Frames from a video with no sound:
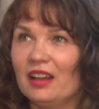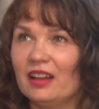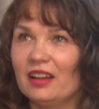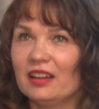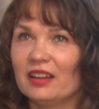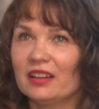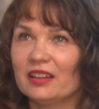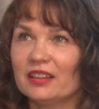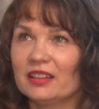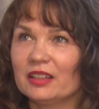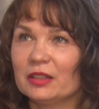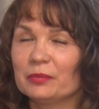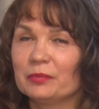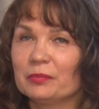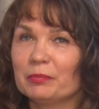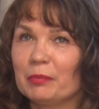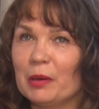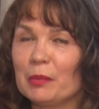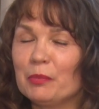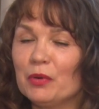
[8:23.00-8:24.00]
А,
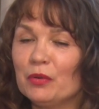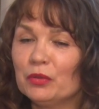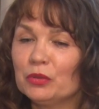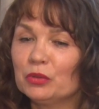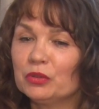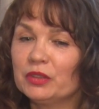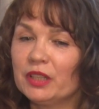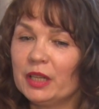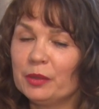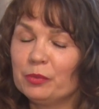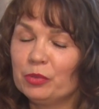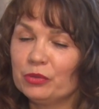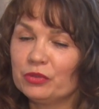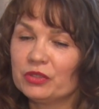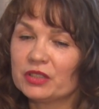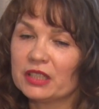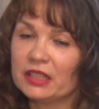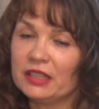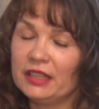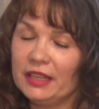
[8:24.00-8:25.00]
по поводу
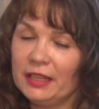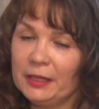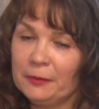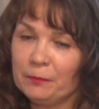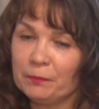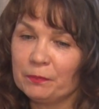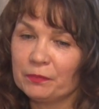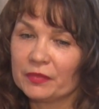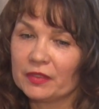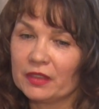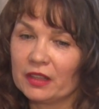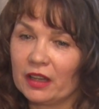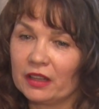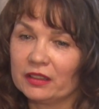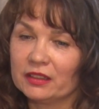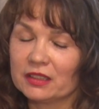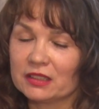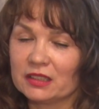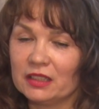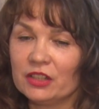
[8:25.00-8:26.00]
требуются ли
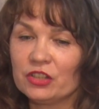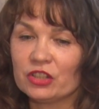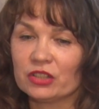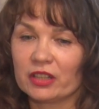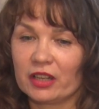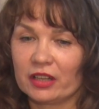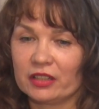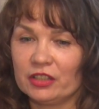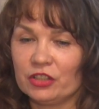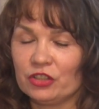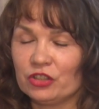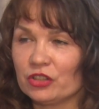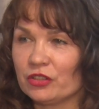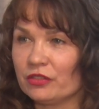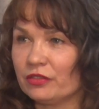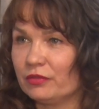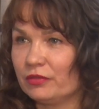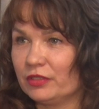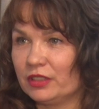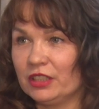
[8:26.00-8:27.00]
Однозначно, конечно
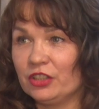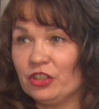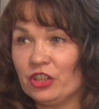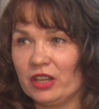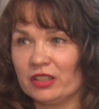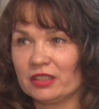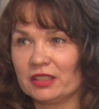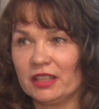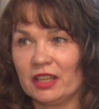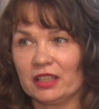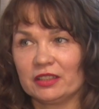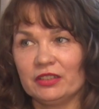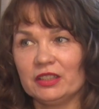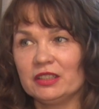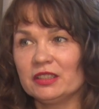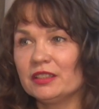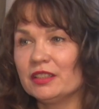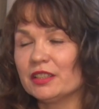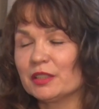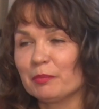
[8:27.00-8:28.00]
же, сейчас я
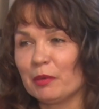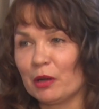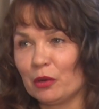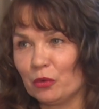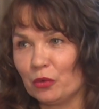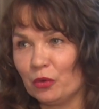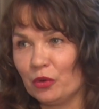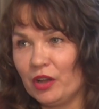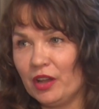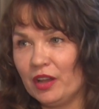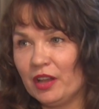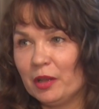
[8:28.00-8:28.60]
ответить не смогу,